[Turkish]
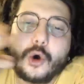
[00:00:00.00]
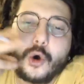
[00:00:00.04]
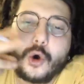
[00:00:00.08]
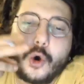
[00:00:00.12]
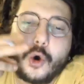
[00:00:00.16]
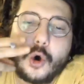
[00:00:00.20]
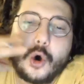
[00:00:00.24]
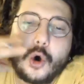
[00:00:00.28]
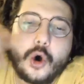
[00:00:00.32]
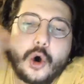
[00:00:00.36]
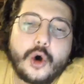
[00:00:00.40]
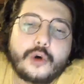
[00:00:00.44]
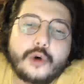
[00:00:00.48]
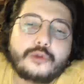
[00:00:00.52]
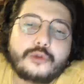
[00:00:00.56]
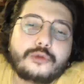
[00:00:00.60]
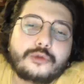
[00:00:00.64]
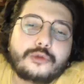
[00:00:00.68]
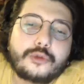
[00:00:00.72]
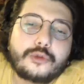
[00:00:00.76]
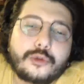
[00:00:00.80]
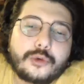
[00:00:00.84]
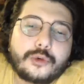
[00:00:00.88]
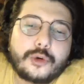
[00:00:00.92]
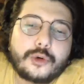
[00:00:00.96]
of
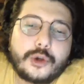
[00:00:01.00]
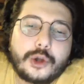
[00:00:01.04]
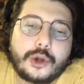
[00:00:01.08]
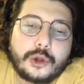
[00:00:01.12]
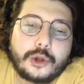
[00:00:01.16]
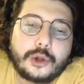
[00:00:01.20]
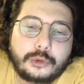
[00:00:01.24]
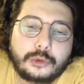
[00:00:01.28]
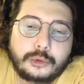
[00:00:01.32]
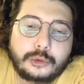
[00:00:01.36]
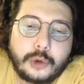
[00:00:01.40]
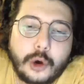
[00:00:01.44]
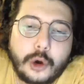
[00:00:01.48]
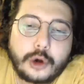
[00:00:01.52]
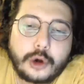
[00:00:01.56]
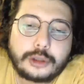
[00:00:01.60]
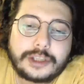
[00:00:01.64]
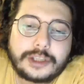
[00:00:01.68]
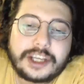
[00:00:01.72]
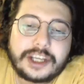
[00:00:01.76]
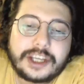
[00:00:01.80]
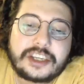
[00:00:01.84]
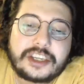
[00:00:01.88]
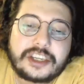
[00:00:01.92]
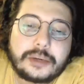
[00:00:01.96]

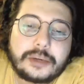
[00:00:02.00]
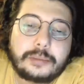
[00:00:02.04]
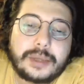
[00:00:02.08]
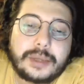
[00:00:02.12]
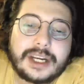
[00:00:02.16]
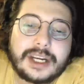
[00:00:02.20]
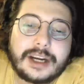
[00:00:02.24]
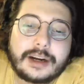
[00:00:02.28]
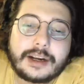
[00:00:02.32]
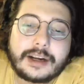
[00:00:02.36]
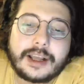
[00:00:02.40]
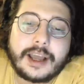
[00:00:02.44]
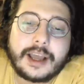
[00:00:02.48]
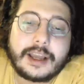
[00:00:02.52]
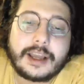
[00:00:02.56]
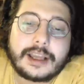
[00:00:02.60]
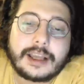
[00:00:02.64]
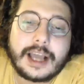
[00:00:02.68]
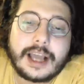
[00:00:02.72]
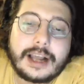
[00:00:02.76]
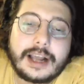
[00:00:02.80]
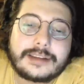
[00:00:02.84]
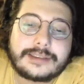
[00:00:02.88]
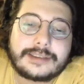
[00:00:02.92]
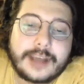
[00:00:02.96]
Dört eşi bir araya
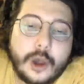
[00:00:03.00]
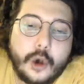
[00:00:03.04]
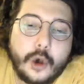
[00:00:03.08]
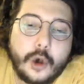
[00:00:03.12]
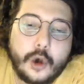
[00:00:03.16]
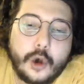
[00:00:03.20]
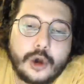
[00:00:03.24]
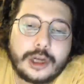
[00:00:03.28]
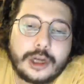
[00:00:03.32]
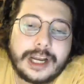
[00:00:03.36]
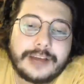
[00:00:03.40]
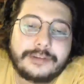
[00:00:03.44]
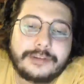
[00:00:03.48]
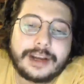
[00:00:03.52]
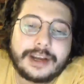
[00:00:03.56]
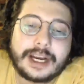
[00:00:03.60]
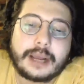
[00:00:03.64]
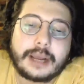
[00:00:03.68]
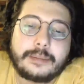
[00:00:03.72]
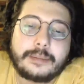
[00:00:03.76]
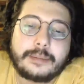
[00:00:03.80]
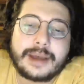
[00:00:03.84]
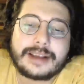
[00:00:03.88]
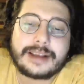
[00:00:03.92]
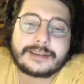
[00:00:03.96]
gelse öyle
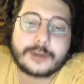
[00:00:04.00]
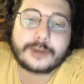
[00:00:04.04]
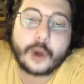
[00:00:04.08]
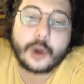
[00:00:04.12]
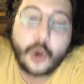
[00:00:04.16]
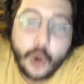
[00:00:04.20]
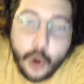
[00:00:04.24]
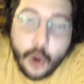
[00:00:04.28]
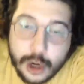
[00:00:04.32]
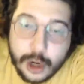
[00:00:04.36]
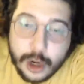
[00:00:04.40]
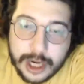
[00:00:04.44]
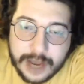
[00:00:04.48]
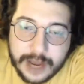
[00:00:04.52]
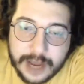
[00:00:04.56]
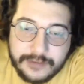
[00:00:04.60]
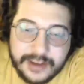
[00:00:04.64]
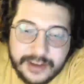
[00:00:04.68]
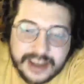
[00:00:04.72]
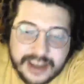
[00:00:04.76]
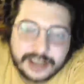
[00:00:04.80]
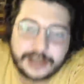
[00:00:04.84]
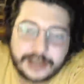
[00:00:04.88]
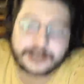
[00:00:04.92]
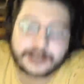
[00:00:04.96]
veremez. Öyle
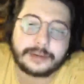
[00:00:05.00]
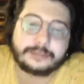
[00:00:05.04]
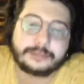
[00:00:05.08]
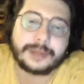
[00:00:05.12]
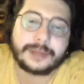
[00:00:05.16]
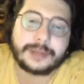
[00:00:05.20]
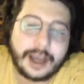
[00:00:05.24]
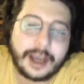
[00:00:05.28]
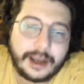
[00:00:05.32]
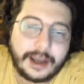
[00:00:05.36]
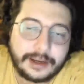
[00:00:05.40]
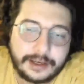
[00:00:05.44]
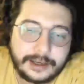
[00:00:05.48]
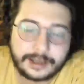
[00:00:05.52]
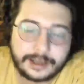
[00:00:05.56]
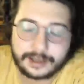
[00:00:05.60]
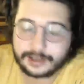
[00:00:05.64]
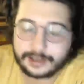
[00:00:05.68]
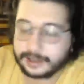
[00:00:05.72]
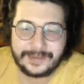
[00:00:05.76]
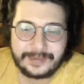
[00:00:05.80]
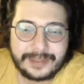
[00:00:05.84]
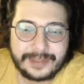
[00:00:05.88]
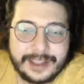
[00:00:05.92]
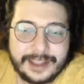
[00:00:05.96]
veririm yani.
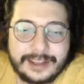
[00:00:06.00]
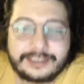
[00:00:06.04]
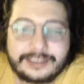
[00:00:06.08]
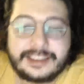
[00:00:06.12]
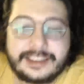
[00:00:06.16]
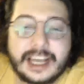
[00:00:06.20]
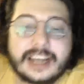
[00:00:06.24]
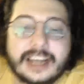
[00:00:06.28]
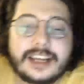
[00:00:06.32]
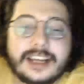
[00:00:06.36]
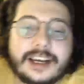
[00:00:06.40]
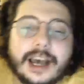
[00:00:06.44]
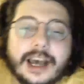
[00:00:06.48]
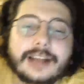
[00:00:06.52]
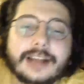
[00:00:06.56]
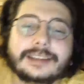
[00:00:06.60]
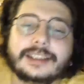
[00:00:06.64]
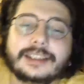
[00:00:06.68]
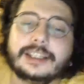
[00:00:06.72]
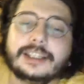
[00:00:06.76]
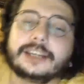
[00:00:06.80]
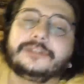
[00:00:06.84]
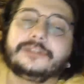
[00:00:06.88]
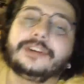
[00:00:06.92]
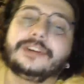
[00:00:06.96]

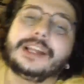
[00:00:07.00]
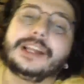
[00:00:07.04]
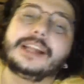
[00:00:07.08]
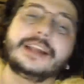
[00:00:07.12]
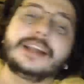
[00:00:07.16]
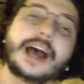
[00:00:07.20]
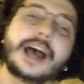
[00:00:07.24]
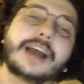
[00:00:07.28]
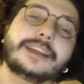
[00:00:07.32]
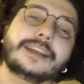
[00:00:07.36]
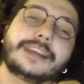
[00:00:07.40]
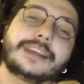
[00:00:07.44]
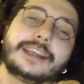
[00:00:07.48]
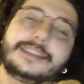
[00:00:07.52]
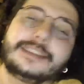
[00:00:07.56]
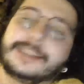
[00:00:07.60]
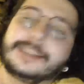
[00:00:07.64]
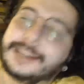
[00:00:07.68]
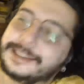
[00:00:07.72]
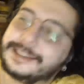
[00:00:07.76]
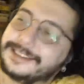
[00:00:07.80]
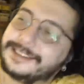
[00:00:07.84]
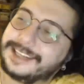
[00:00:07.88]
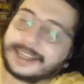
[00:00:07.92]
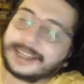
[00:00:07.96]
Delikanlılık falan hak
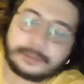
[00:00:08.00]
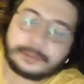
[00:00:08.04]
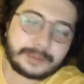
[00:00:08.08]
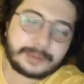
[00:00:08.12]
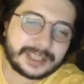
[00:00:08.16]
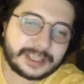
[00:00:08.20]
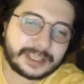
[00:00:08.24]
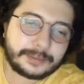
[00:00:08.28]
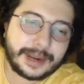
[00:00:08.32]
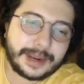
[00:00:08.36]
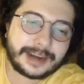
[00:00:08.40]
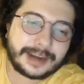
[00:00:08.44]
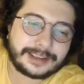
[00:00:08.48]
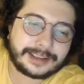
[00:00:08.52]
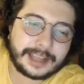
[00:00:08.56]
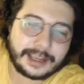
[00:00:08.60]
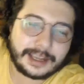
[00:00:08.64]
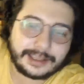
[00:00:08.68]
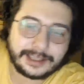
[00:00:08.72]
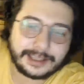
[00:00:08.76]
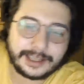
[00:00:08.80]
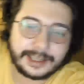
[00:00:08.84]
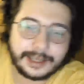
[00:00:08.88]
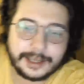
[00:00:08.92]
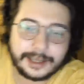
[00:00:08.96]
getire. Sikmişim
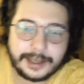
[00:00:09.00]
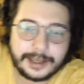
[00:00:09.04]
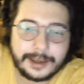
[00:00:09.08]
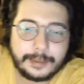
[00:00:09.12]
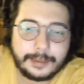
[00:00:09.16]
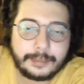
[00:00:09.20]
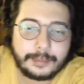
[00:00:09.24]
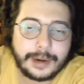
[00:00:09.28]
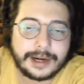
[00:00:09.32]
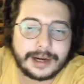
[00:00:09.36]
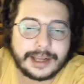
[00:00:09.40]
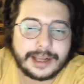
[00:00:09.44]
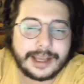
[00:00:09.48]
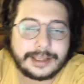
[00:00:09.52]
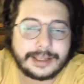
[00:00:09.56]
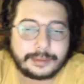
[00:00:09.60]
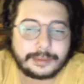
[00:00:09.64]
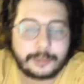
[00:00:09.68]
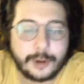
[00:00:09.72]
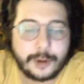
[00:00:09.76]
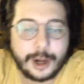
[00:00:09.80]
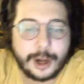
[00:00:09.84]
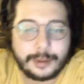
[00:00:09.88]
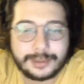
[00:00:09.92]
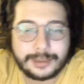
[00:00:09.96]
erkekliği. Para
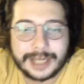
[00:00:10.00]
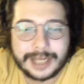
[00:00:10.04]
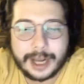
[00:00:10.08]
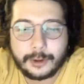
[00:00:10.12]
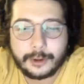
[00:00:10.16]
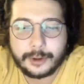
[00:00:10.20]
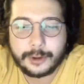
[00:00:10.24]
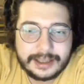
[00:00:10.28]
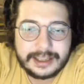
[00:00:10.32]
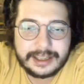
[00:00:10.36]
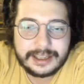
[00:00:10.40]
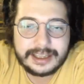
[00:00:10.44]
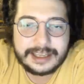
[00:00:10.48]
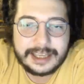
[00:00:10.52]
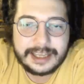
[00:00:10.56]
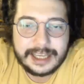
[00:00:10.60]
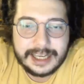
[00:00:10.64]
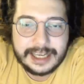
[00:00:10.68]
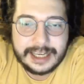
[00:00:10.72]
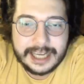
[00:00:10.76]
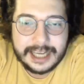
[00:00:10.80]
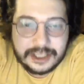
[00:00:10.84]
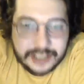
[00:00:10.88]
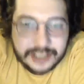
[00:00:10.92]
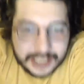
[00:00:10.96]
etmiyor amına koyayım.
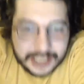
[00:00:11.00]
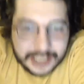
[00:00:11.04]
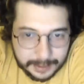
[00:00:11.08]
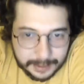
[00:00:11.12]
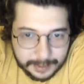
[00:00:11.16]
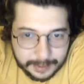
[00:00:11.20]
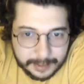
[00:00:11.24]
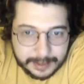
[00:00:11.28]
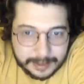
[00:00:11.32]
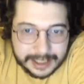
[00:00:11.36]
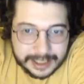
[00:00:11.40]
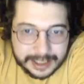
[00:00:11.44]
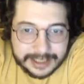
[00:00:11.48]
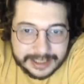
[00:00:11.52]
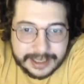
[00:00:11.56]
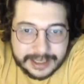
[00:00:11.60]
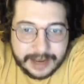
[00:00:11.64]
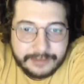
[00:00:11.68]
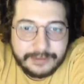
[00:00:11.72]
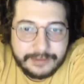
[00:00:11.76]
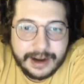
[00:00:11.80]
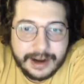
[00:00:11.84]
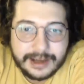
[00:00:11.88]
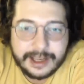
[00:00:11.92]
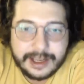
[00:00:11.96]
İyileşeceğimi
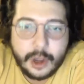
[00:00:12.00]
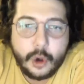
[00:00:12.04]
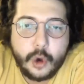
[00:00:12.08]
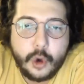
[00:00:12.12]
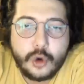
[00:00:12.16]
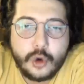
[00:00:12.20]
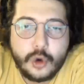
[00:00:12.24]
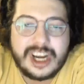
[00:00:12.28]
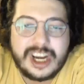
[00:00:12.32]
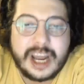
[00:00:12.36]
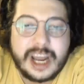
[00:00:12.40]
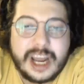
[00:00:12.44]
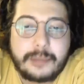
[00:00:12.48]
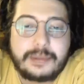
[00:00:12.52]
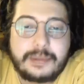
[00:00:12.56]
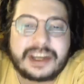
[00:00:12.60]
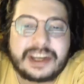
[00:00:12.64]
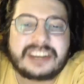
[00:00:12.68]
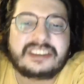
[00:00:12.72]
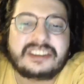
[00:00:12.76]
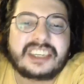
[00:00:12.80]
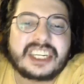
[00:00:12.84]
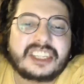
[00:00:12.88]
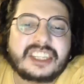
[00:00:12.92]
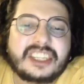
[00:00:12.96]
bilsem var ya öyle bir
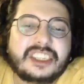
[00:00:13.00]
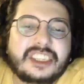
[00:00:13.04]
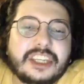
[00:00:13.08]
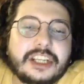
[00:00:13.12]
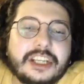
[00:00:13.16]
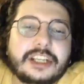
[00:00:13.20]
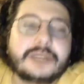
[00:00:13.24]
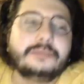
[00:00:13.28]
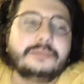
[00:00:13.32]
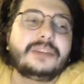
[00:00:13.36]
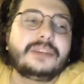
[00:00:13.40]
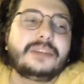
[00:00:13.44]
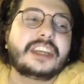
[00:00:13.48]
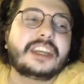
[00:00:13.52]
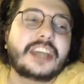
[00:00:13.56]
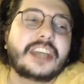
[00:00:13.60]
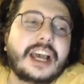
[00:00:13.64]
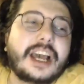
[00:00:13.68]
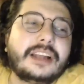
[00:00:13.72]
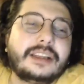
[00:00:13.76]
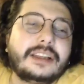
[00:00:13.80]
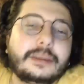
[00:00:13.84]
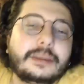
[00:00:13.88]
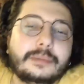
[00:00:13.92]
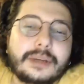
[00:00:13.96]
siktiririm ki
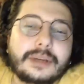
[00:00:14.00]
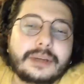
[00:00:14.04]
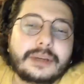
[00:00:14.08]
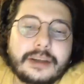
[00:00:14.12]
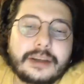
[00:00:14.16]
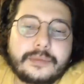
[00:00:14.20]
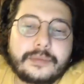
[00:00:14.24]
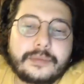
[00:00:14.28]
kendimi.